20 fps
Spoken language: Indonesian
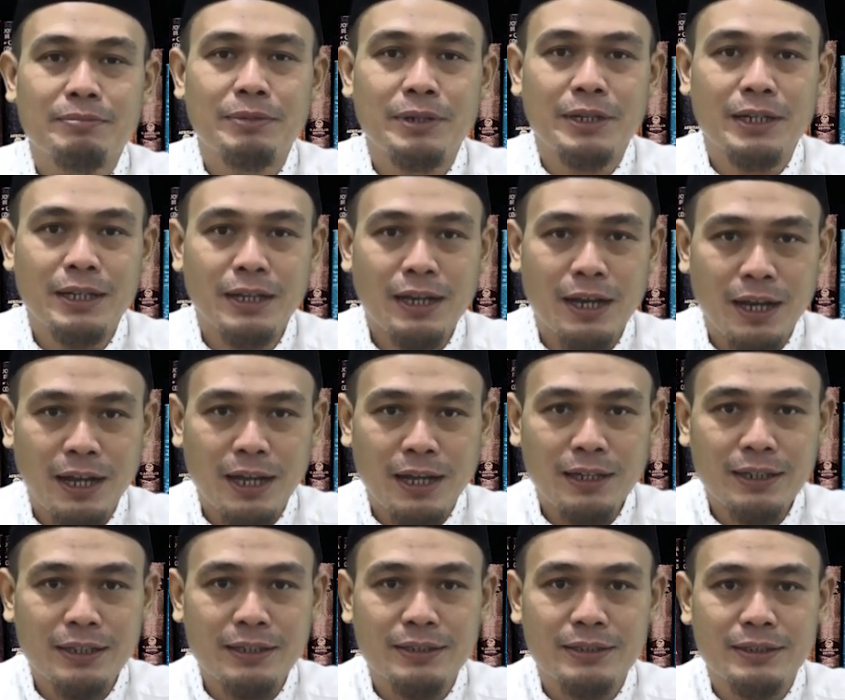
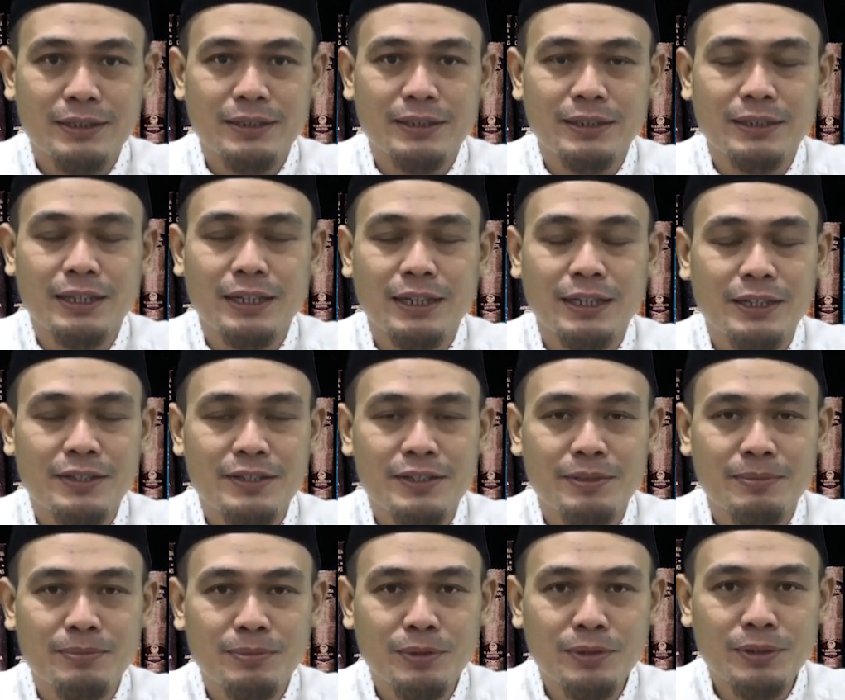bergerak yang
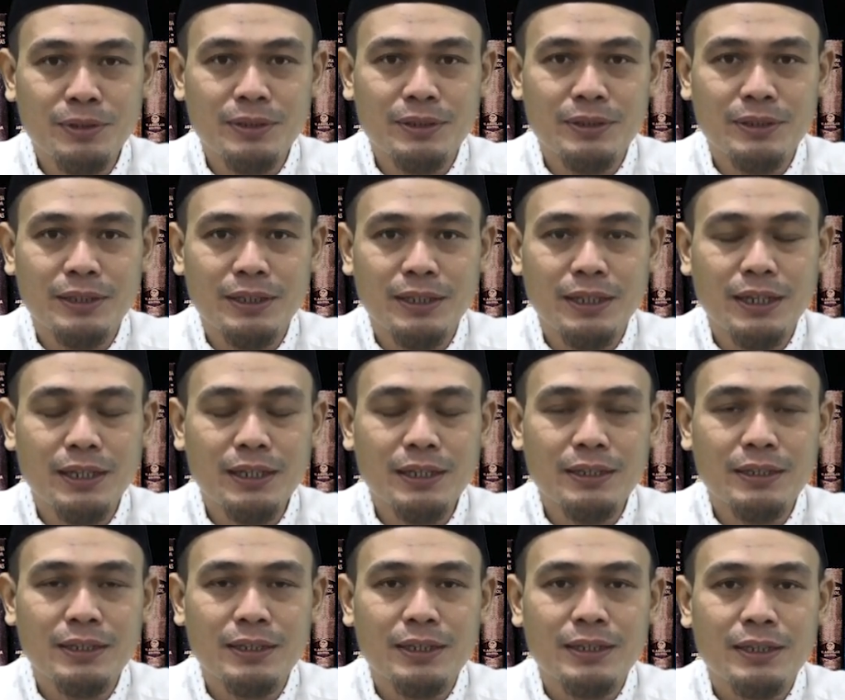disebut ya